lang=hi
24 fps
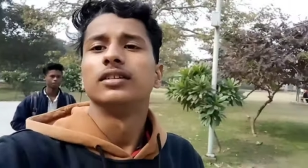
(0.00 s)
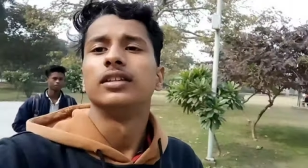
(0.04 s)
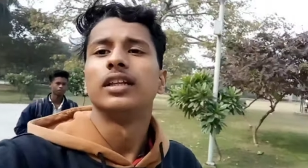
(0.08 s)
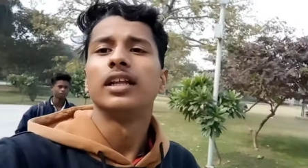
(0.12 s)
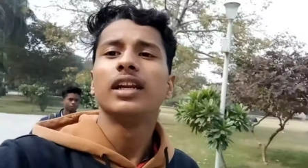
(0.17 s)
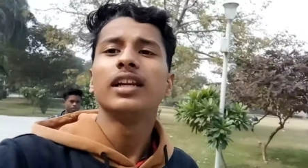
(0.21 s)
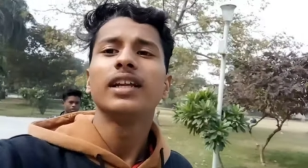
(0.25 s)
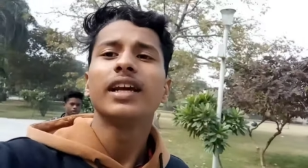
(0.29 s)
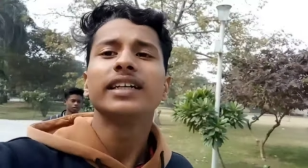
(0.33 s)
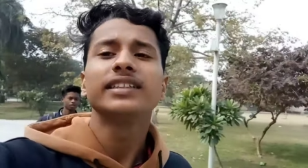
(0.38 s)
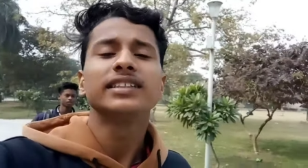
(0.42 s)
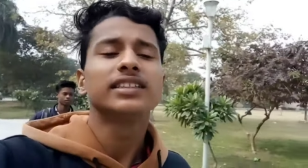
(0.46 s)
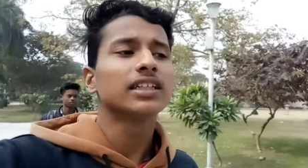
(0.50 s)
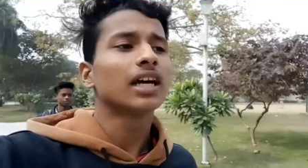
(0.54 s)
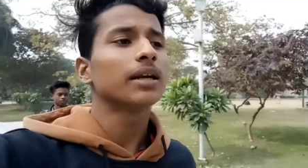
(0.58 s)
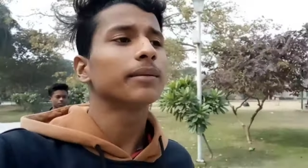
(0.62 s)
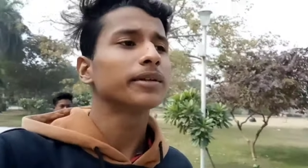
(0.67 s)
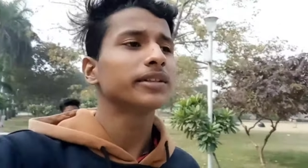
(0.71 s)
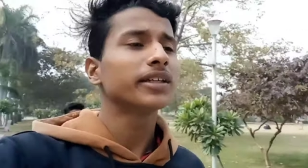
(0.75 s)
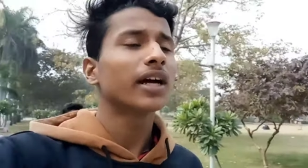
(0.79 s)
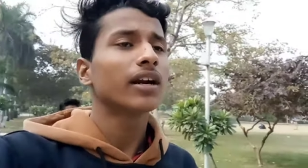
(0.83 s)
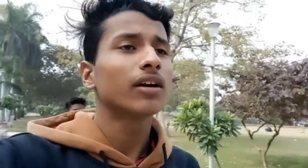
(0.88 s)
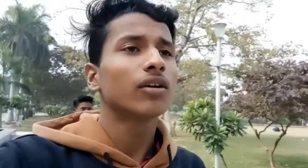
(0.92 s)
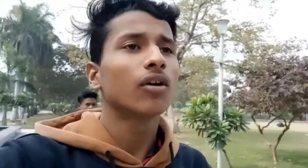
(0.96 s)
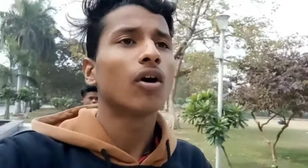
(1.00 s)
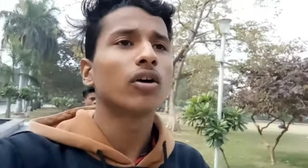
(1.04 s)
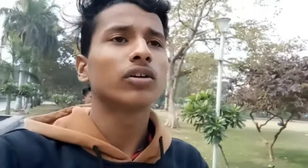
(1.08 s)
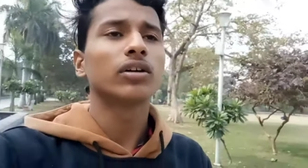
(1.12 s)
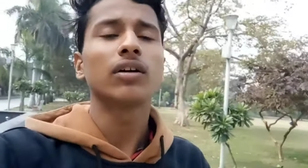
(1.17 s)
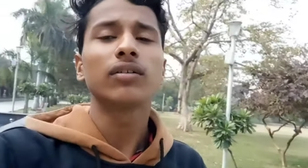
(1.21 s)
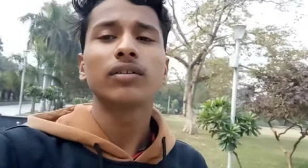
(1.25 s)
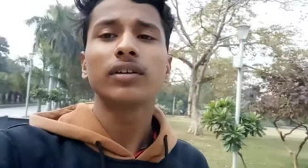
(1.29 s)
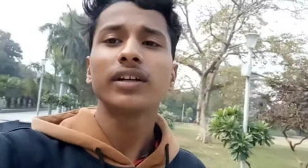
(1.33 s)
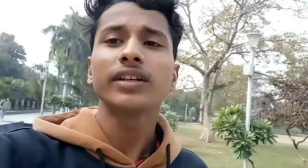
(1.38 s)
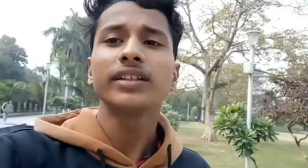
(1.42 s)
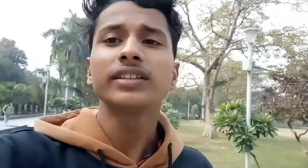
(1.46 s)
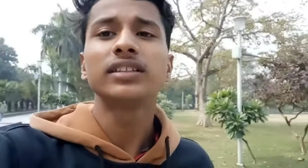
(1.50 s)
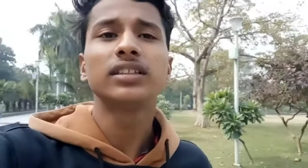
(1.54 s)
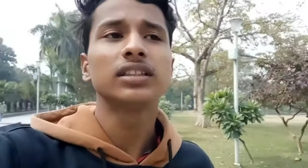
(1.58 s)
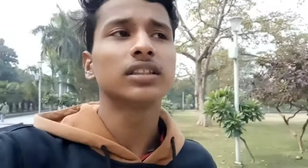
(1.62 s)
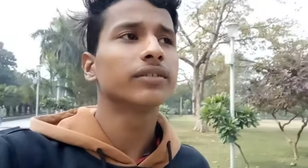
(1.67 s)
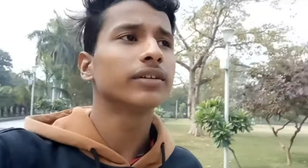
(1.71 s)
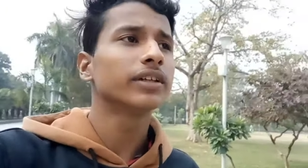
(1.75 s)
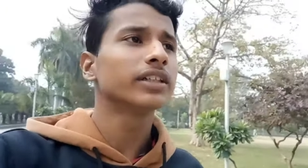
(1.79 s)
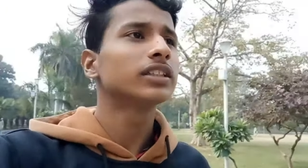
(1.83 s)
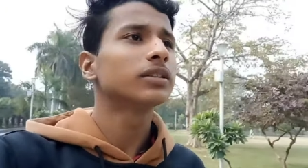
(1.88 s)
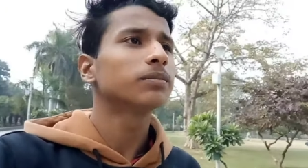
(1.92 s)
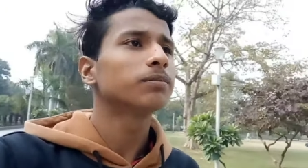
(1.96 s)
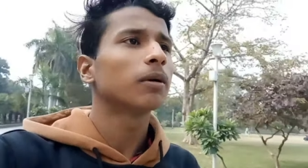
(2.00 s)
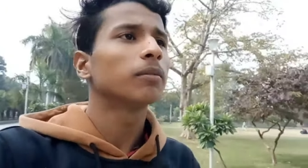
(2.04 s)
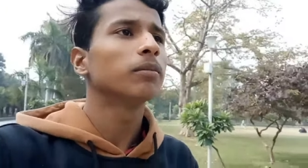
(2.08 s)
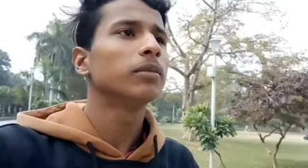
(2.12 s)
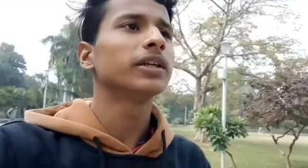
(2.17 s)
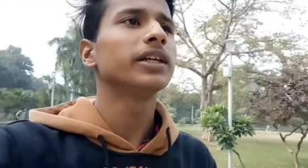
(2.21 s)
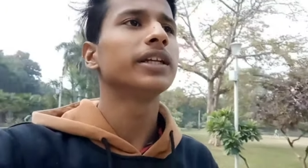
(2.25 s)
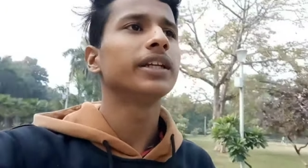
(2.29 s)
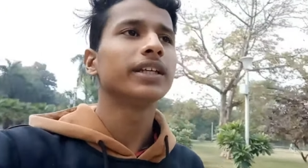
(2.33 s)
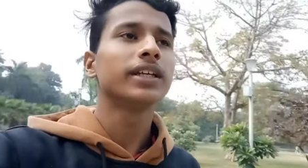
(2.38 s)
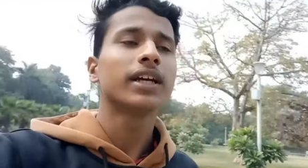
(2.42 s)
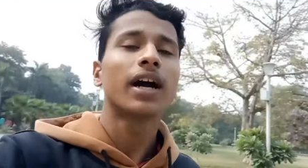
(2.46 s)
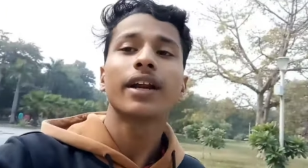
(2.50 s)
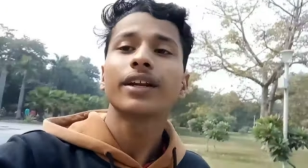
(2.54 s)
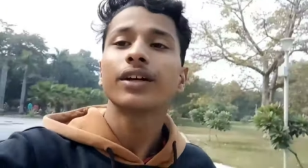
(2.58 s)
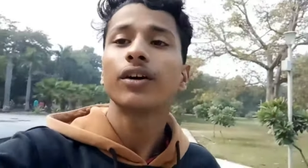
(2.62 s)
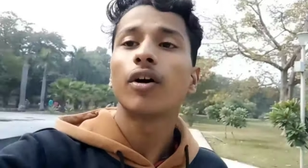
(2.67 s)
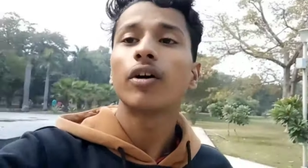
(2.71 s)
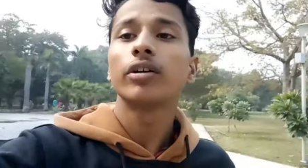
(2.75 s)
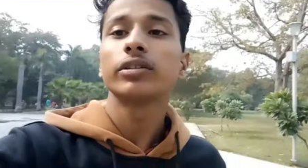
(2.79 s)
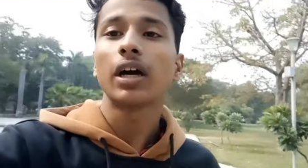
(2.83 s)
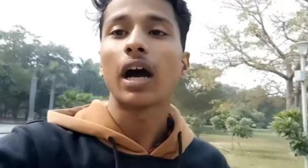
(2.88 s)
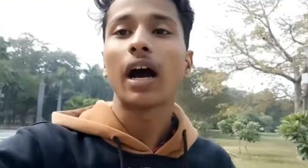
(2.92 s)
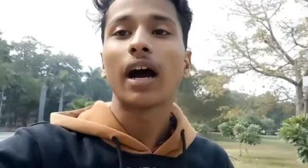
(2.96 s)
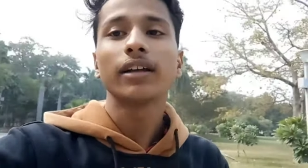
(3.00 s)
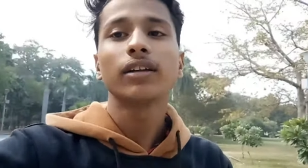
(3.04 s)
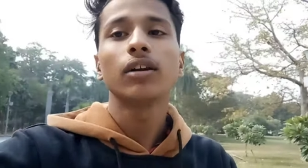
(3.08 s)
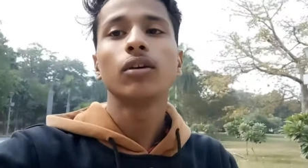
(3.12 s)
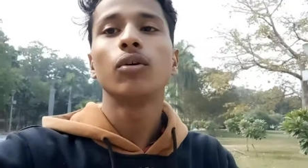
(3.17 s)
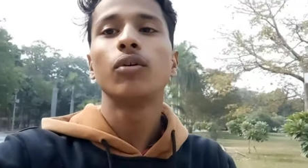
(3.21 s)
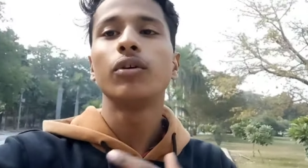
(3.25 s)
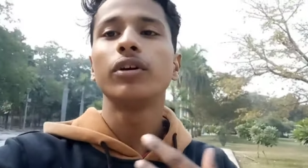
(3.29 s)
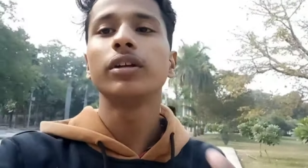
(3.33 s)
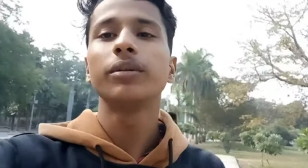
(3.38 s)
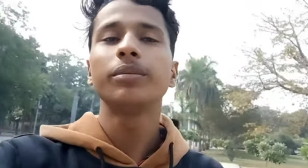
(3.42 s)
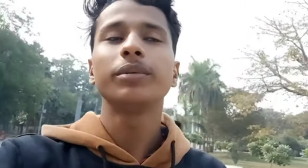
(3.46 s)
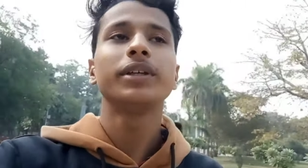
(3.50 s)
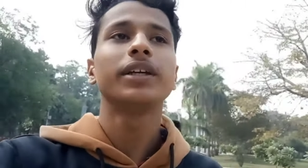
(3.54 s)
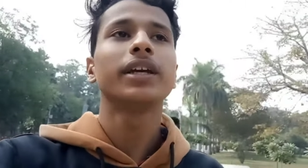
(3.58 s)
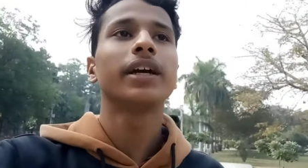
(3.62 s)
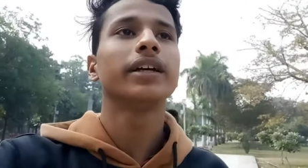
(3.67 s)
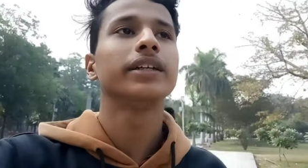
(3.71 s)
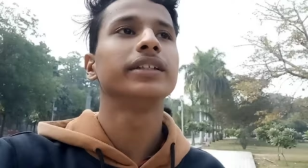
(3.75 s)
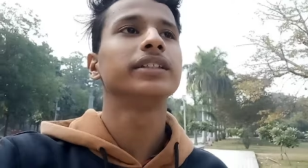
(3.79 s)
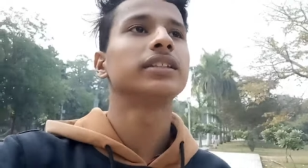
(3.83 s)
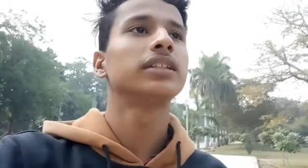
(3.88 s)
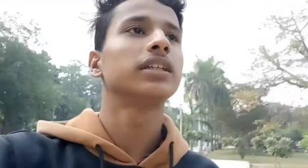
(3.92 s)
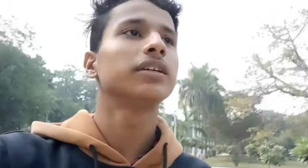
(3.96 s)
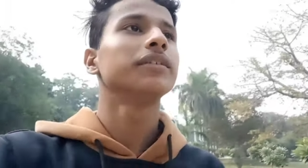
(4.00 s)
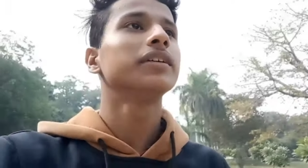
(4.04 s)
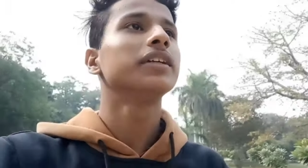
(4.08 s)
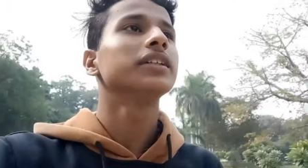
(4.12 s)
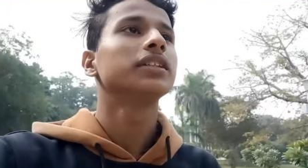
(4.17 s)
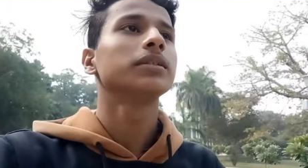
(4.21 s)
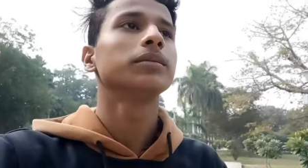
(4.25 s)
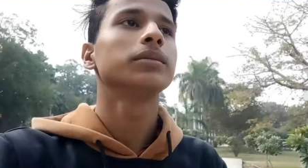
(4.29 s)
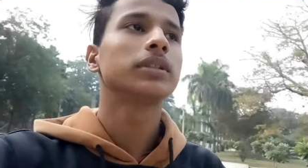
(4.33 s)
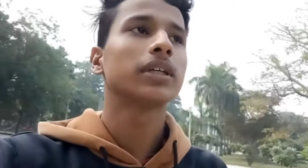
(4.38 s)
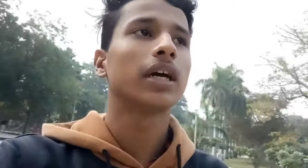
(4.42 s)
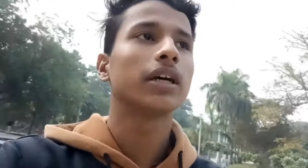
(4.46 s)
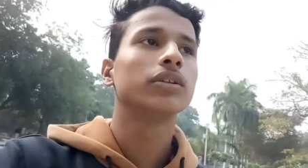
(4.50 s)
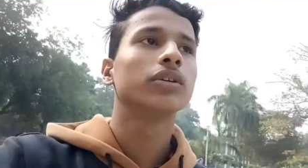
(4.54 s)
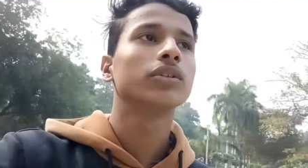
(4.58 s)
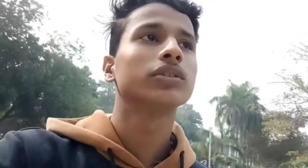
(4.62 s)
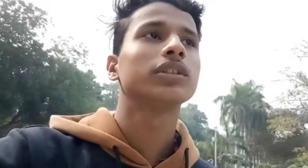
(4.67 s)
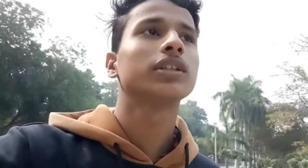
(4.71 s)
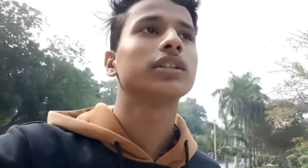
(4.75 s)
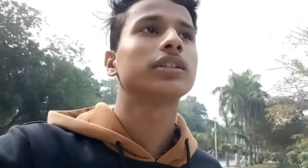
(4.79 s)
दिल्ली एनसीआर में शायद लॉकडाउन है ना इसी की वजह से पब्लिक नहीं आ रही और आज लोडी भी है इसकी वजह से भी शायद हो